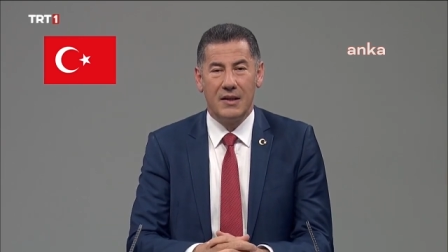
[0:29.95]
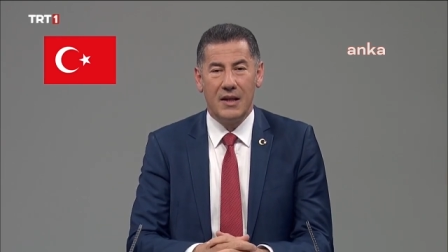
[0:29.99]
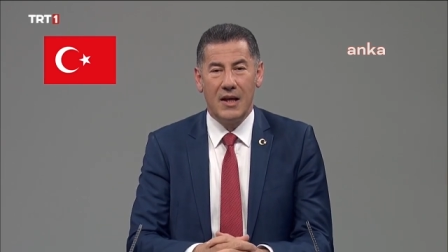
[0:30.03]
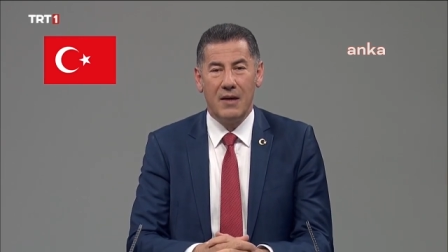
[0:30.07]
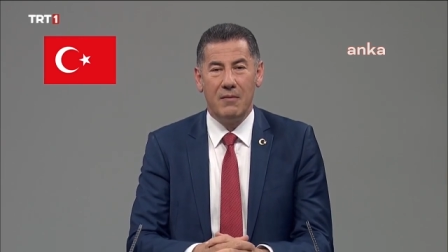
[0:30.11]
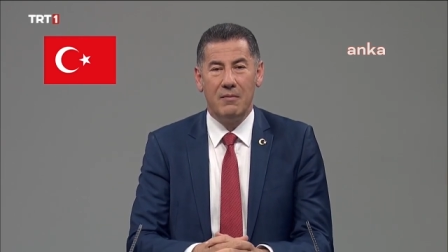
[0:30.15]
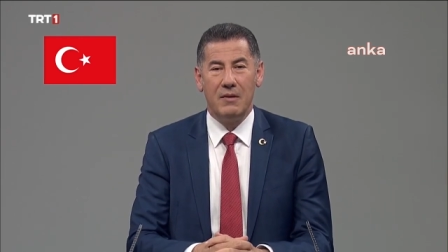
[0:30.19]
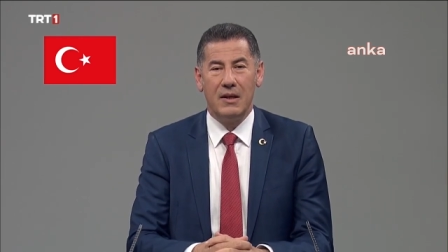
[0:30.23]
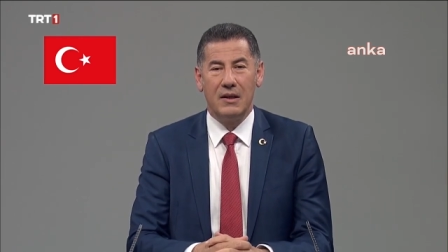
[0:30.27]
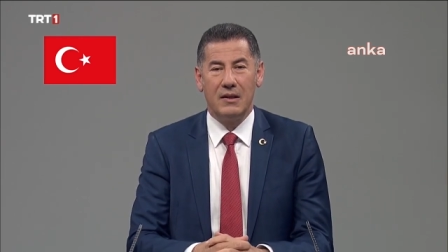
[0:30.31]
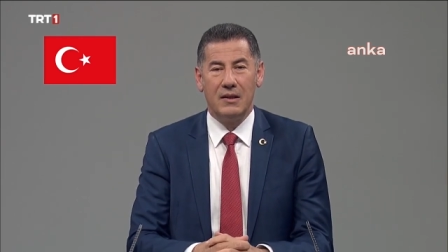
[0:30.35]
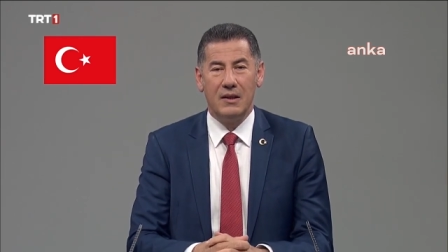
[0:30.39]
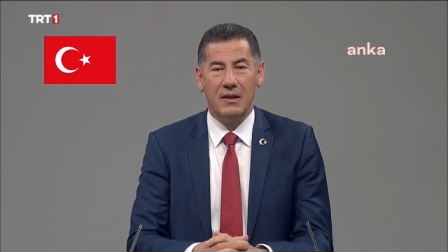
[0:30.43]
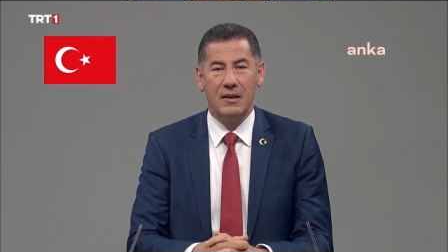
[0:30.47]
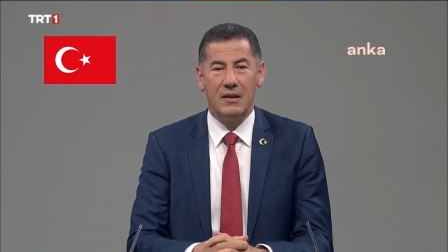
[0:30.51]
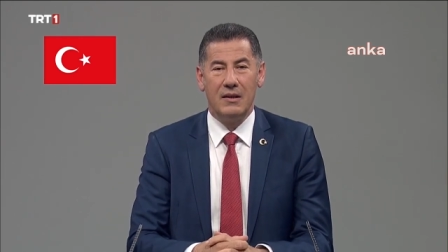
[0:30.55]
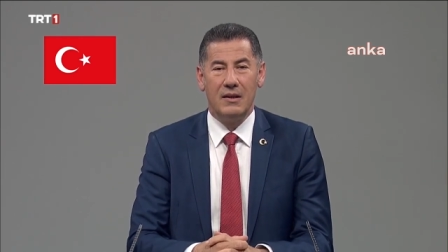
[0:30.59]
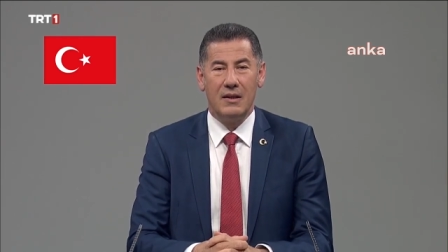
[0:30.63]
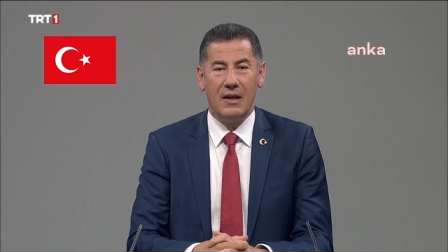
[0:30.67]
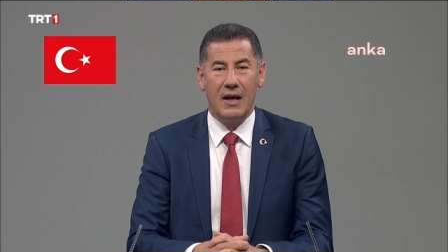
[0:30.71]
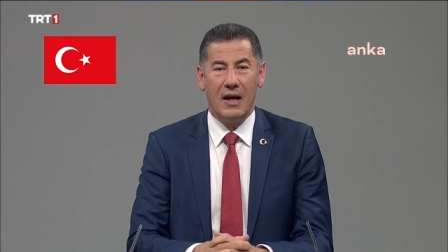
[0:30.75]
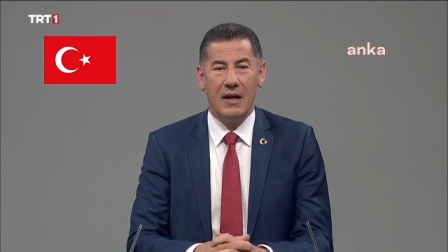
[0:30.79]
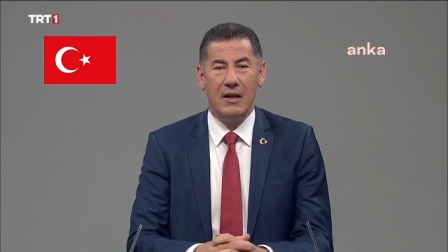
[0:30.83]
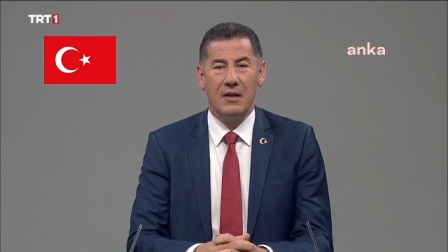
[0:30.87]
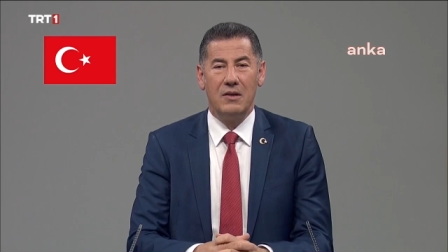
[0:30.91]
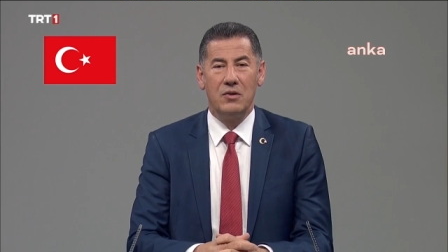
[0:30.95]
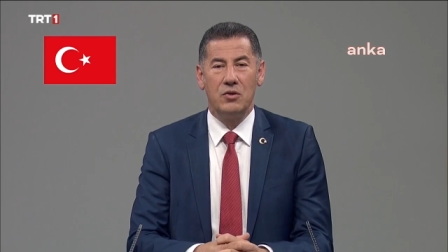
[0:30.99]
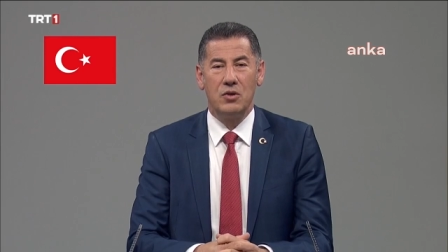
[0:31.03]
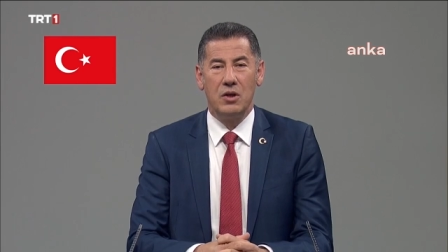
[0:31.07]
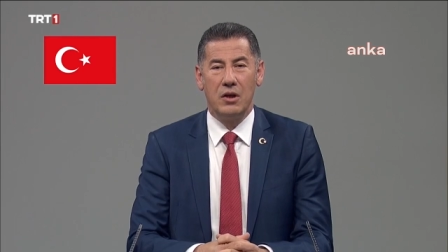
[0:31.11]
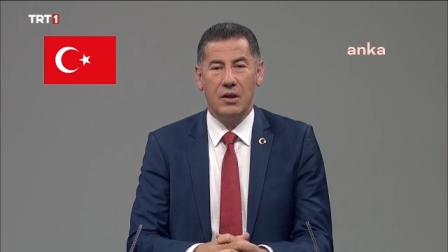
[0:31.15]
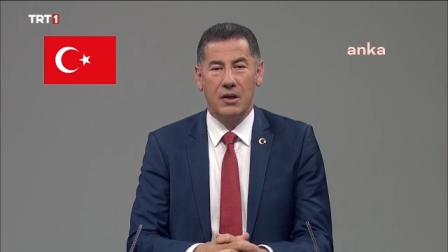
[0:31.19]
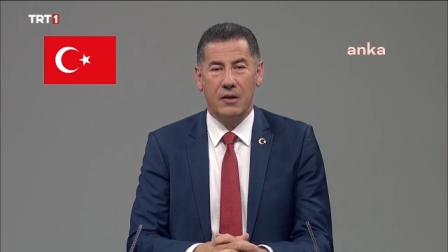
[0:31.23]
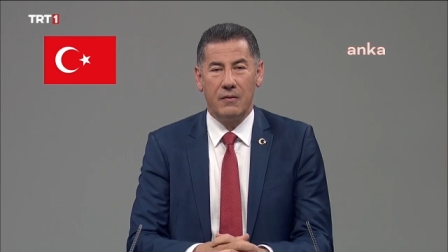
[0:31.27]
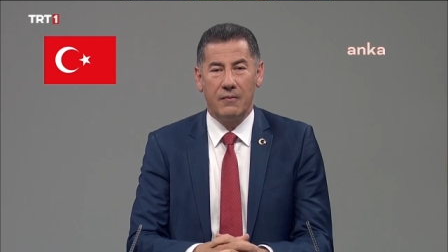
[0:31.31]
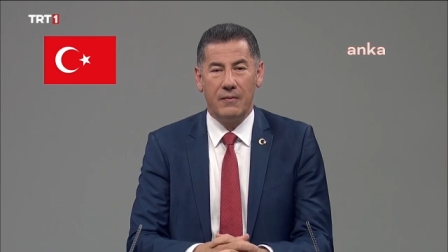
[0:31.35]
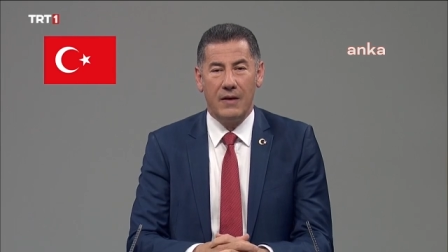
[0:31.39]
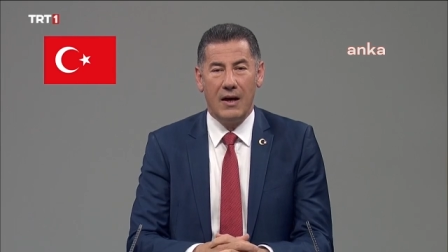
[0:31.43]
devletin
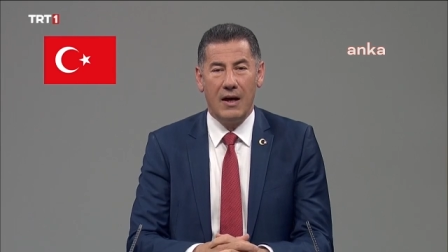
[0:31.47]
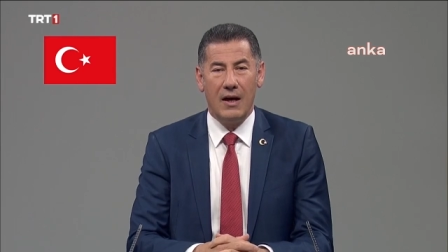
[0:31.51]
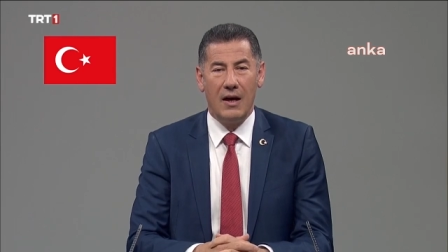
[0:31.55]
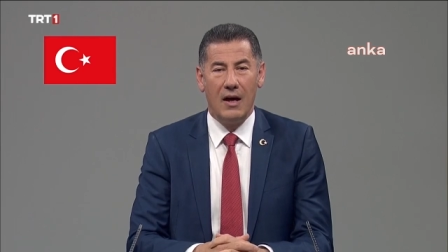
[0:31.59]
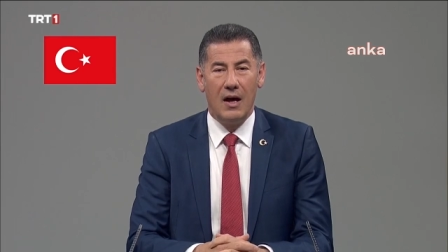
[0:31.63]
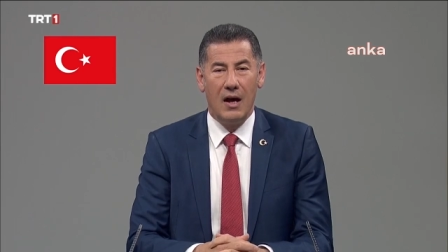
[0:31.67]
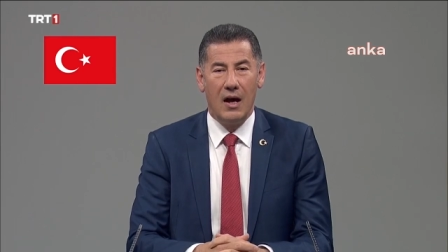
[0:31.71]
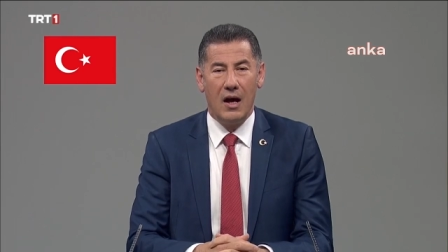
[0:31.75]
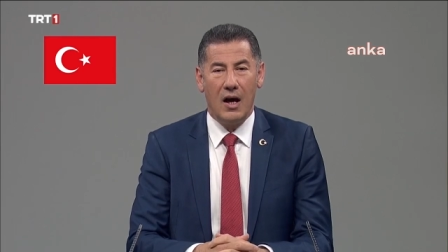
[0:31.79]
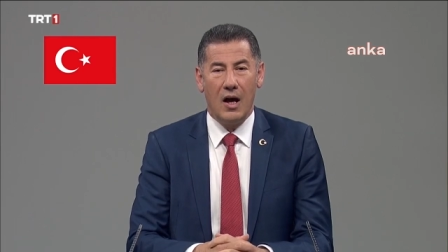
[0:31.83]
yayıncılık ve